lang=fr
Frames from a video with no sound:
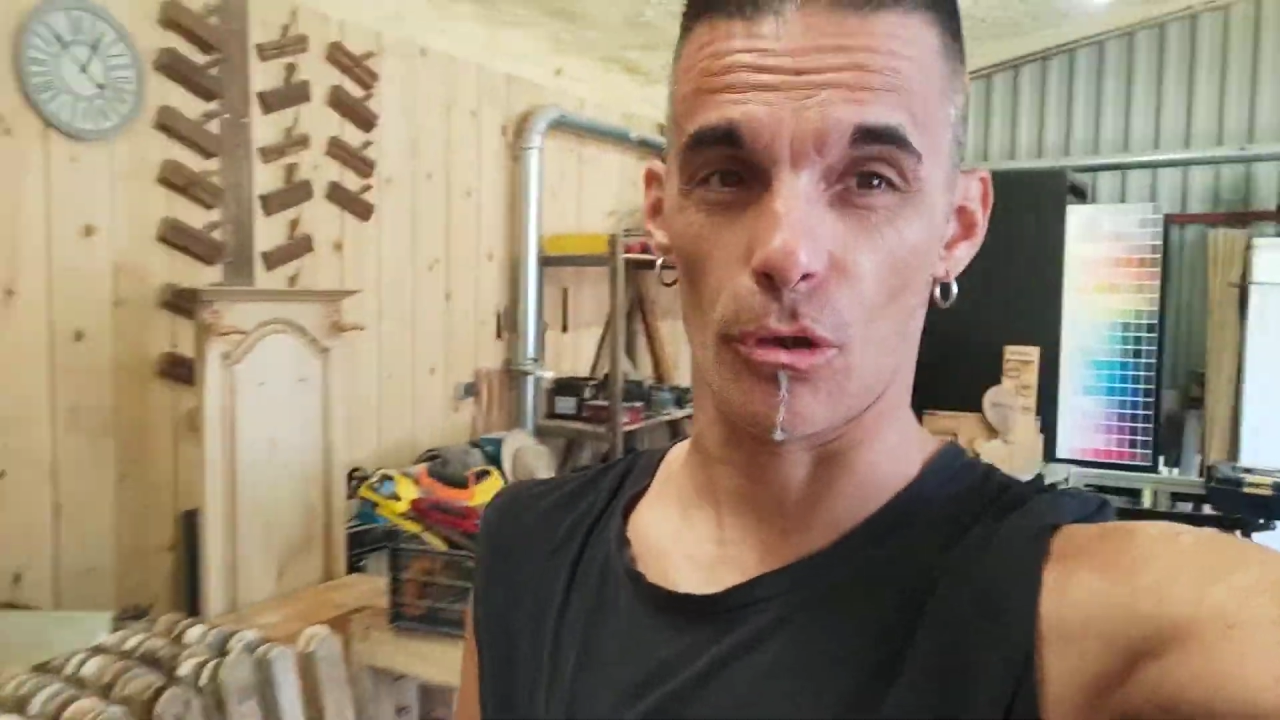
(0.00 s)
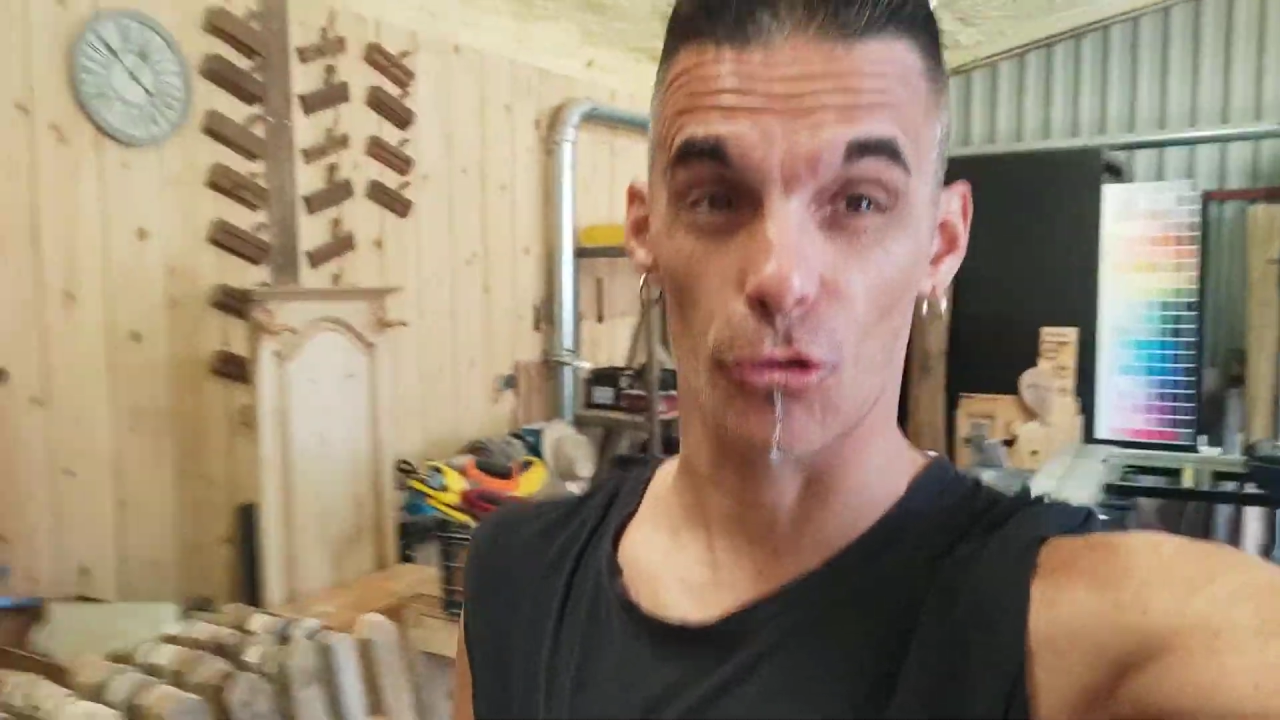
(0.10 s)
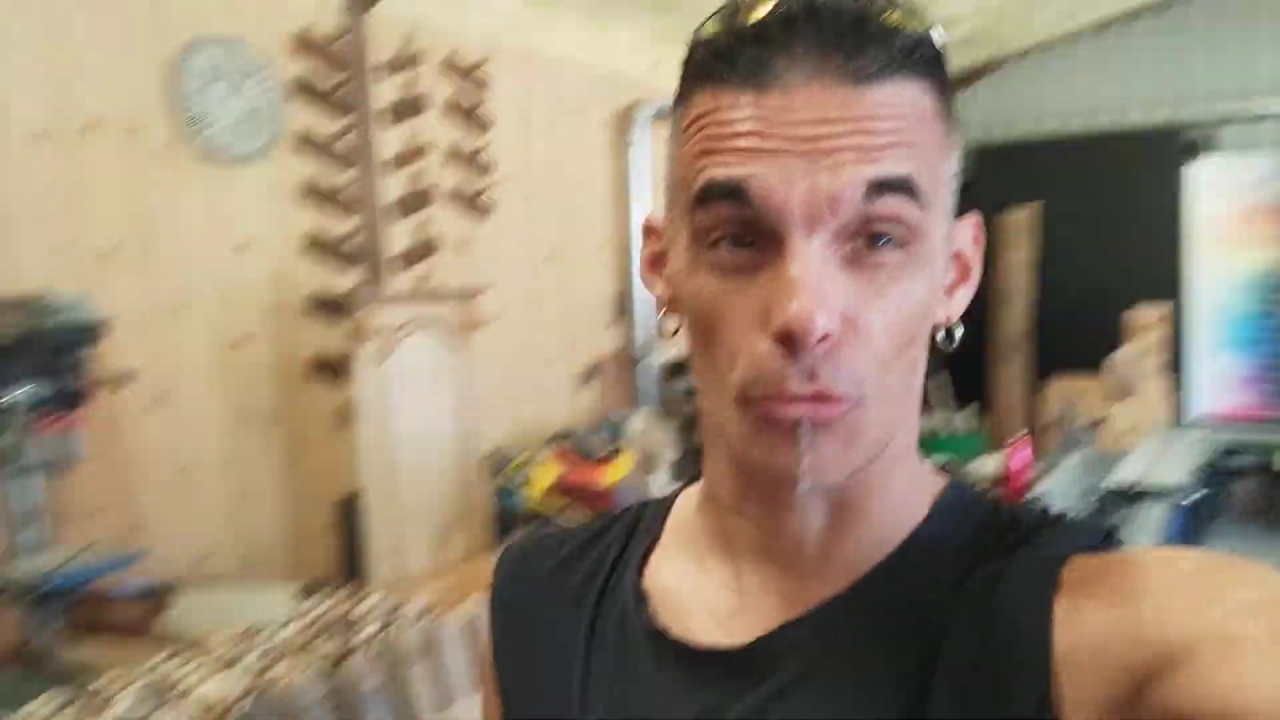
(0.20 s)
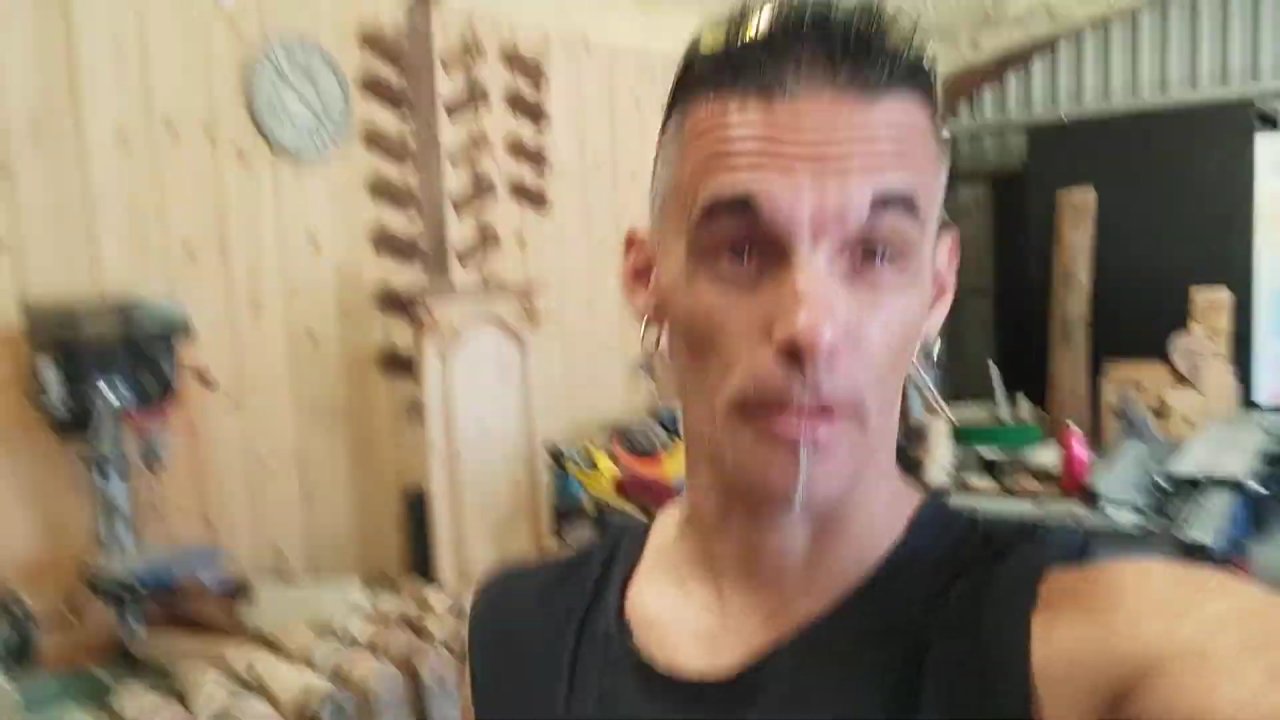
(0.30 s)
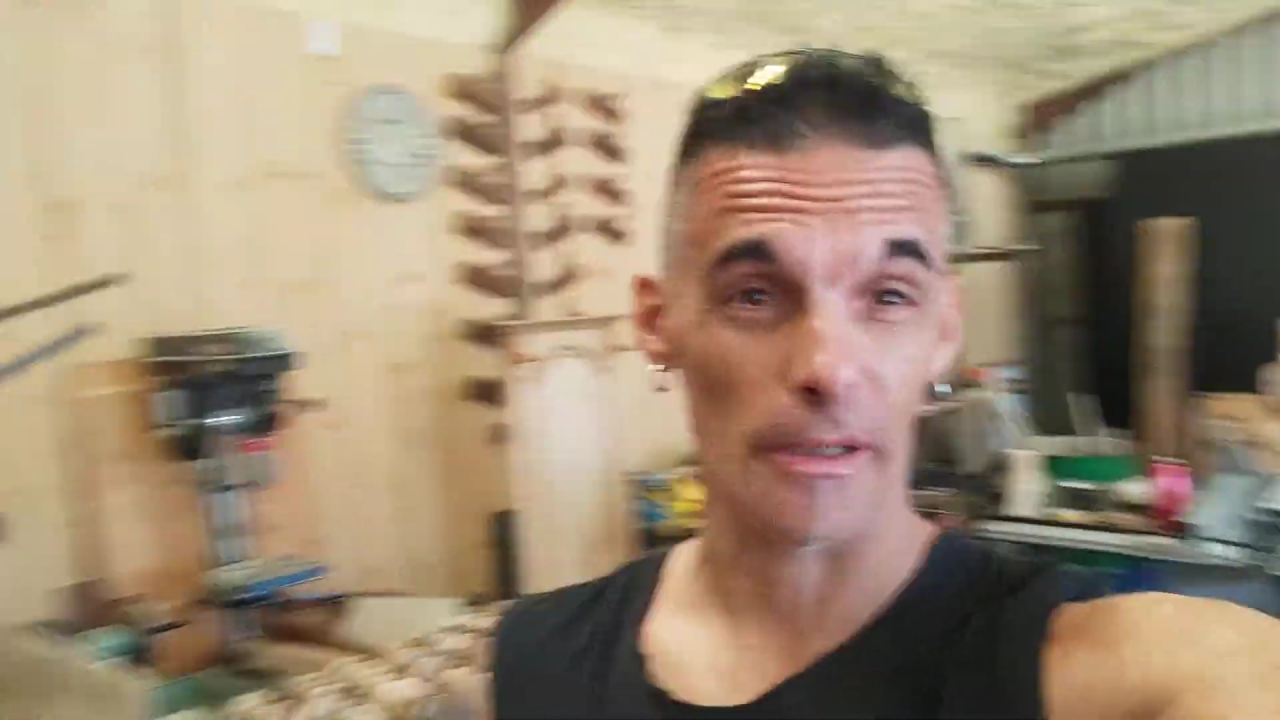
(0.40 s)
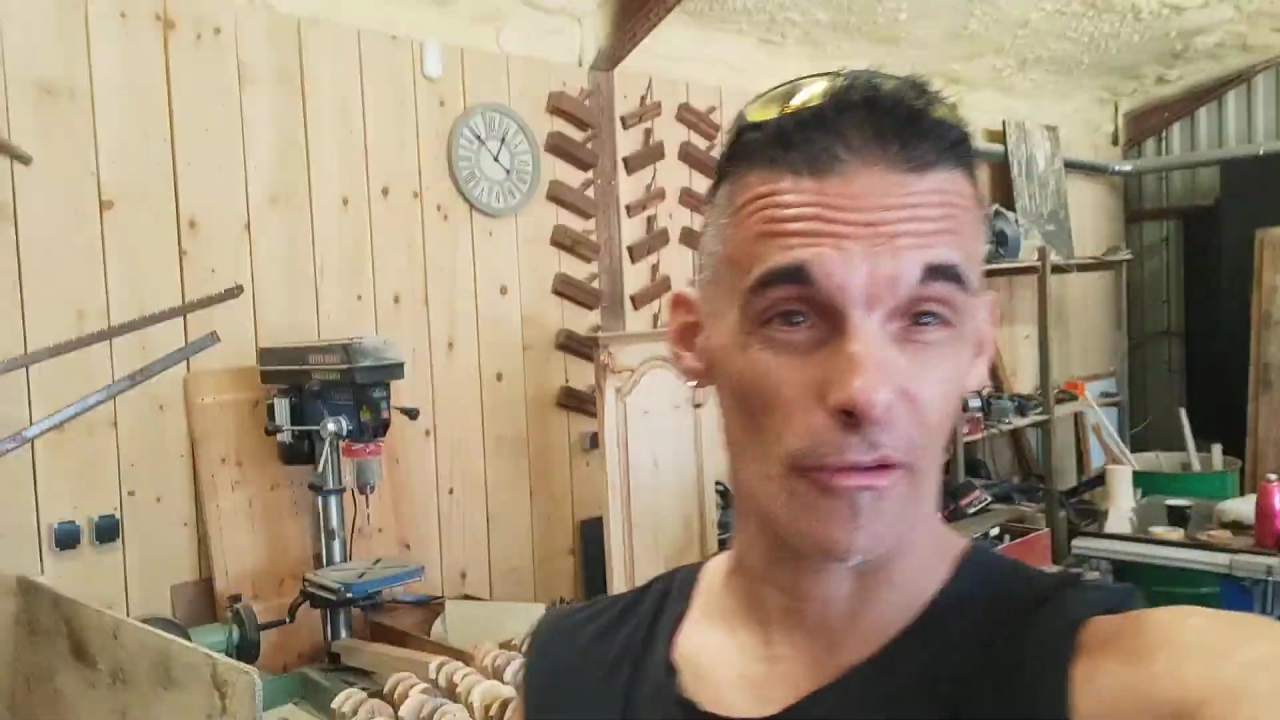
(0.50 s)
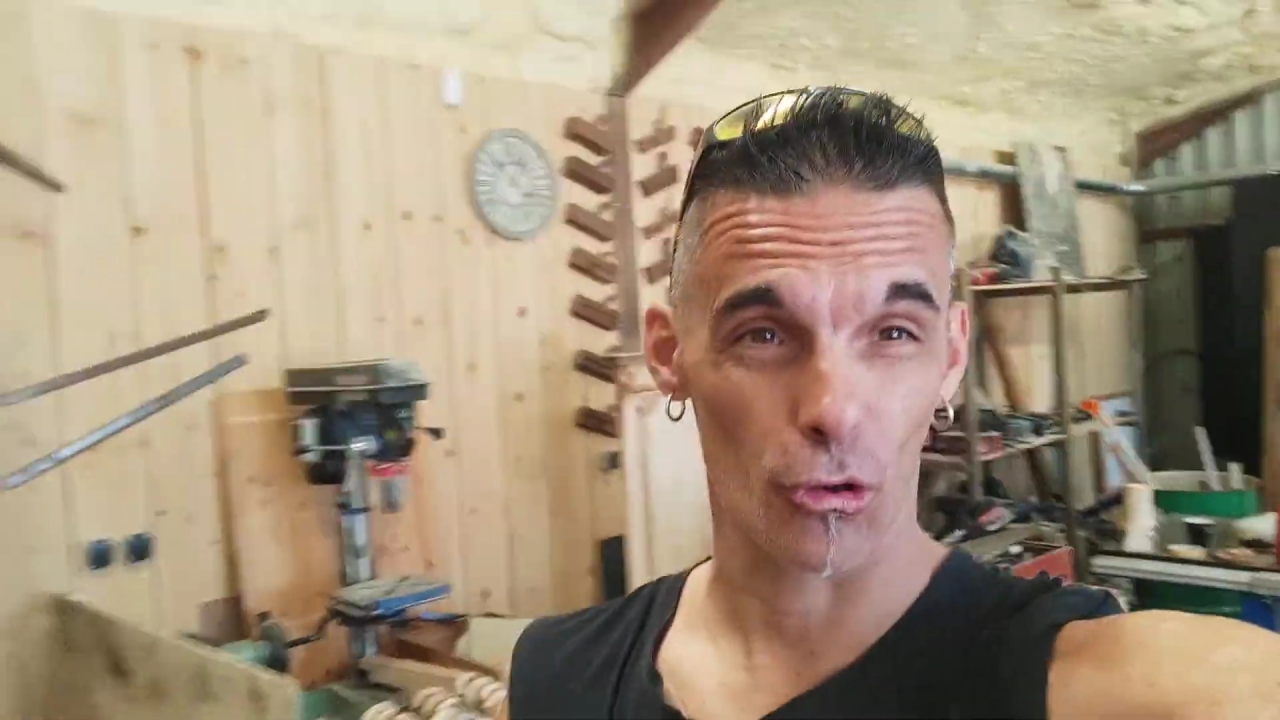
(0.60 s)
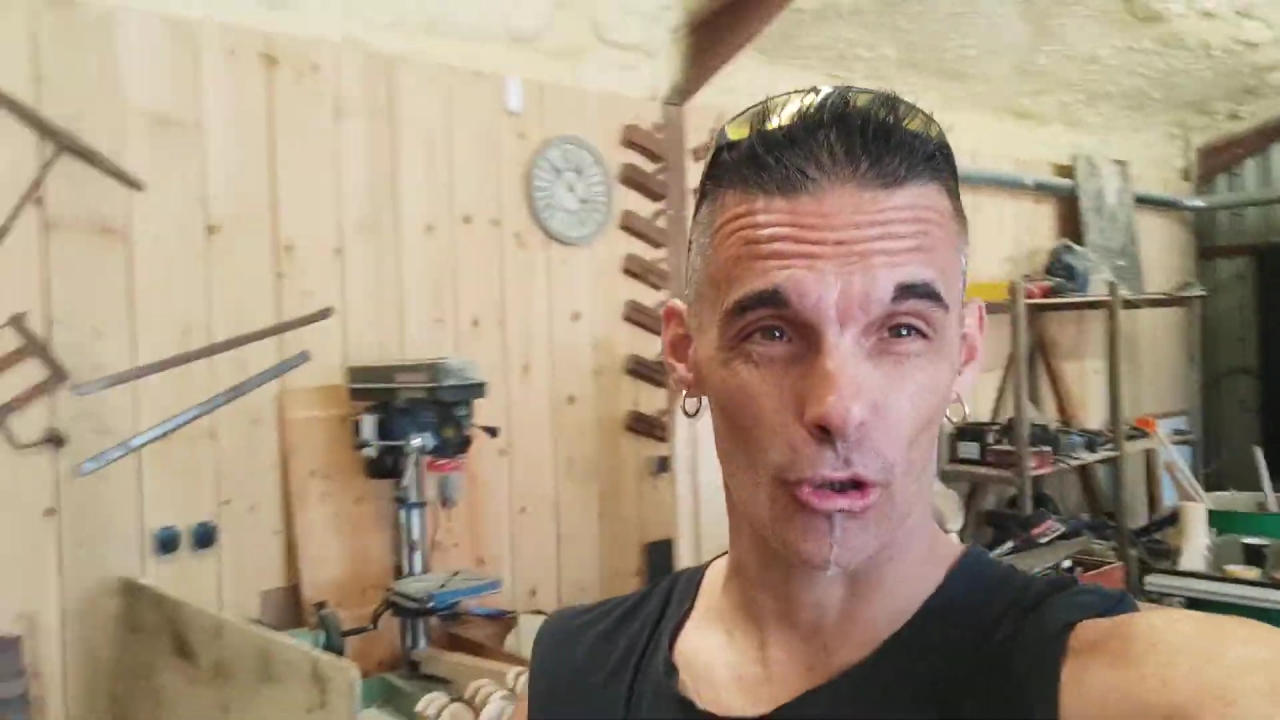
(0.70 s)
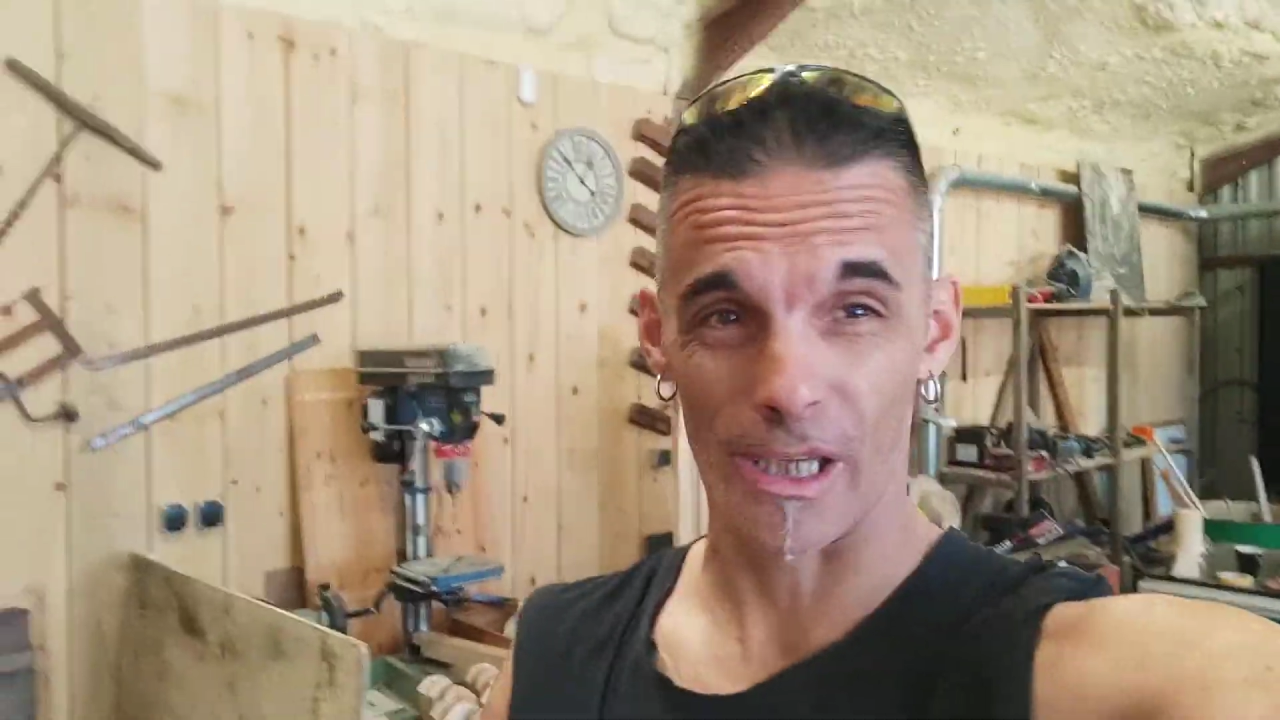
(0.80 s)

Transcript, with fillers: entreprise de